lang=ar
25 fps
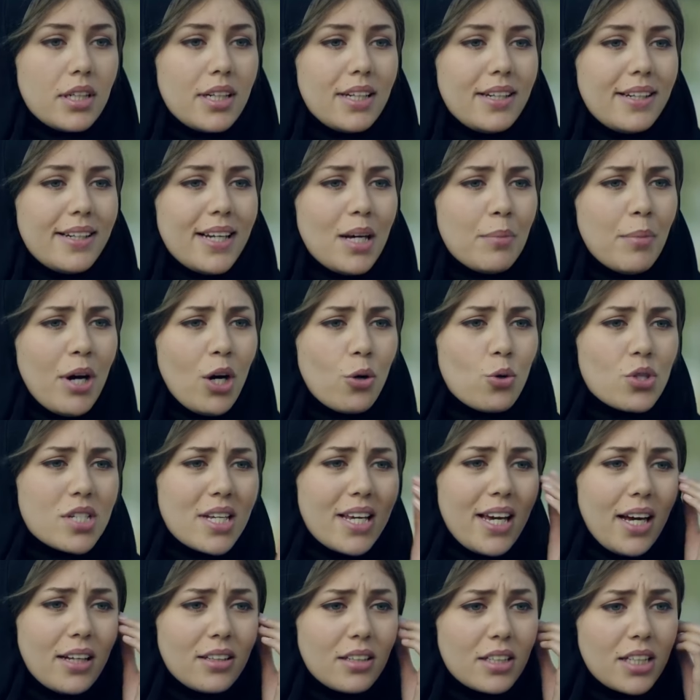لا محروس
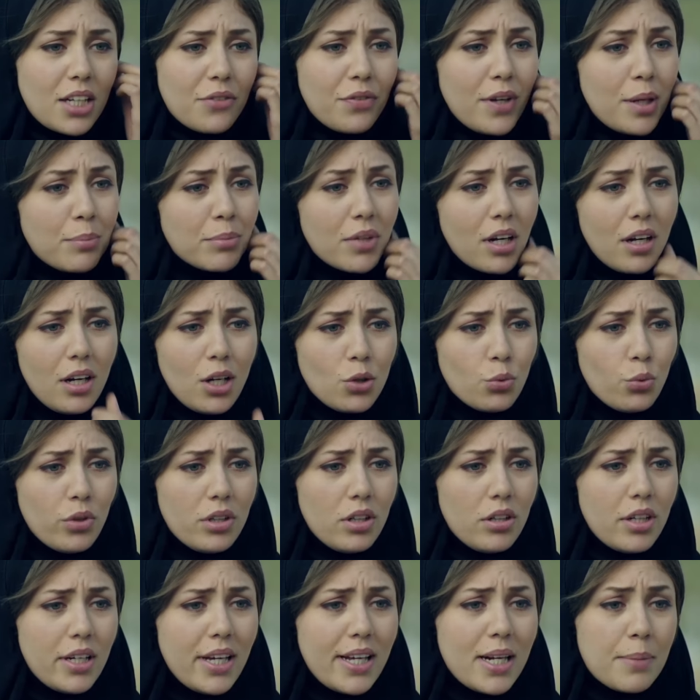ايه حضرتك فهمت غلط
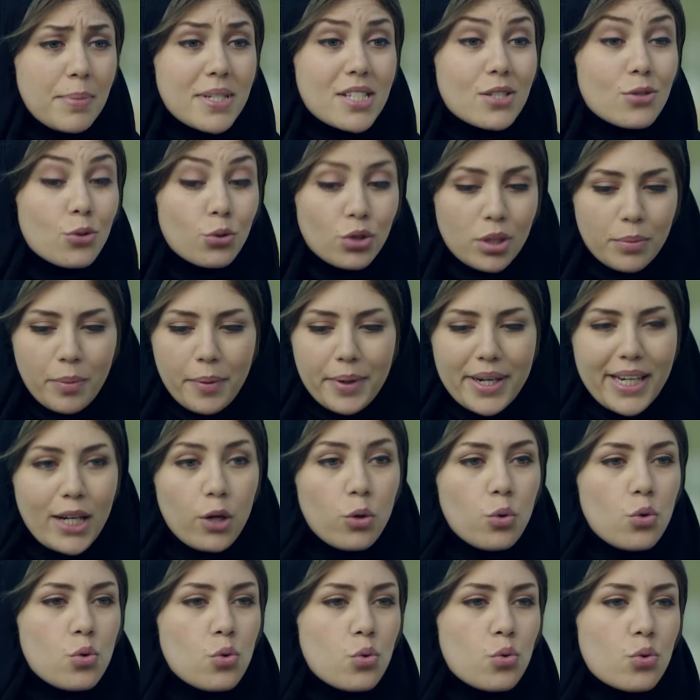والله انا بس كنت
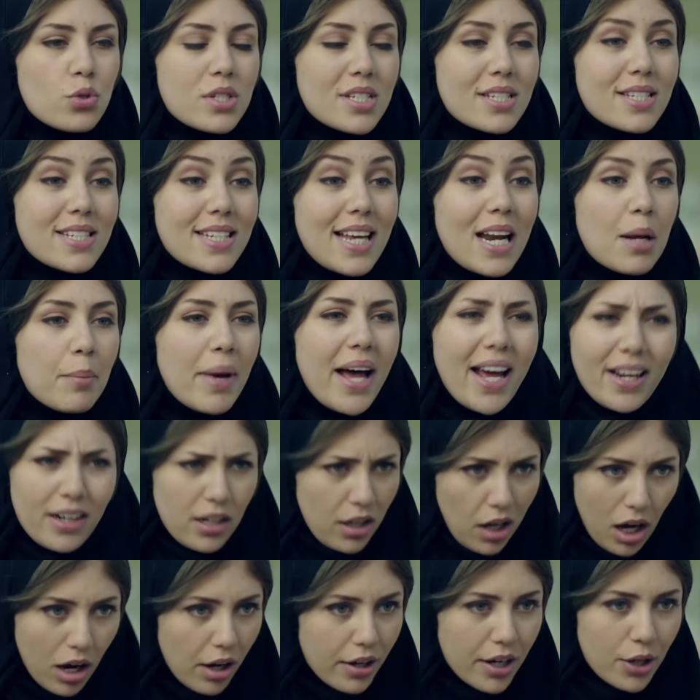ببلغه سلام اهل
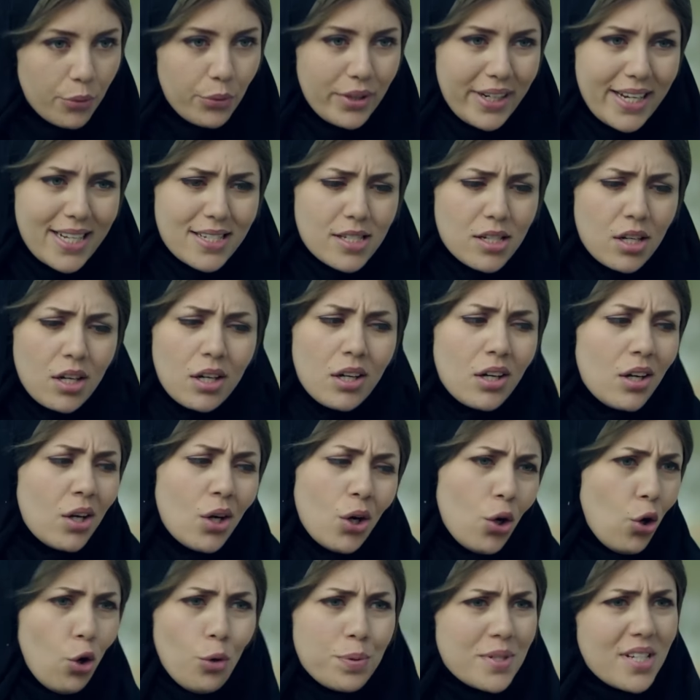الحاره والناس
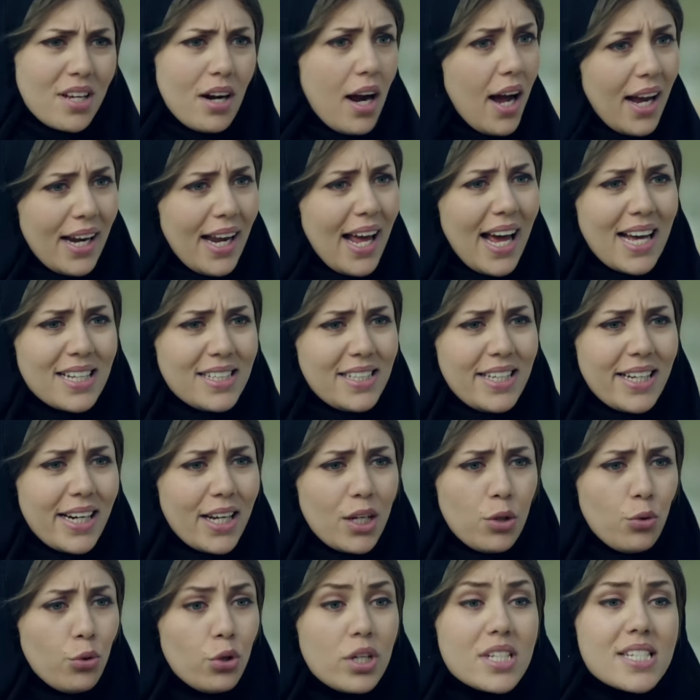هو بصراحه اللي قاعد
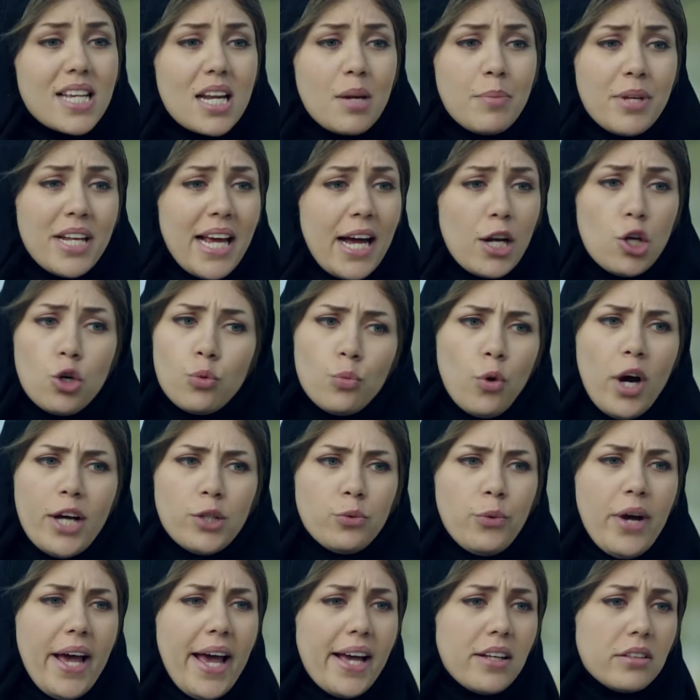يرغي ويقول لي سلمي عليهم
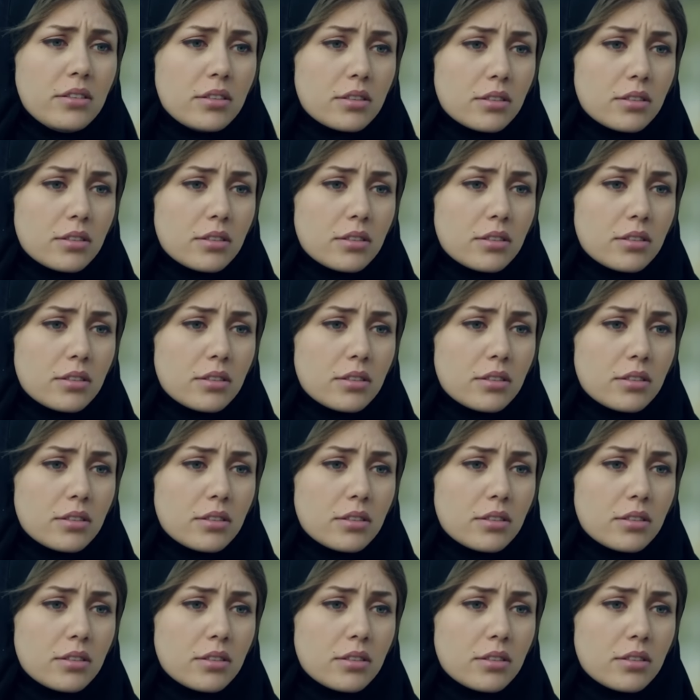واحد واحد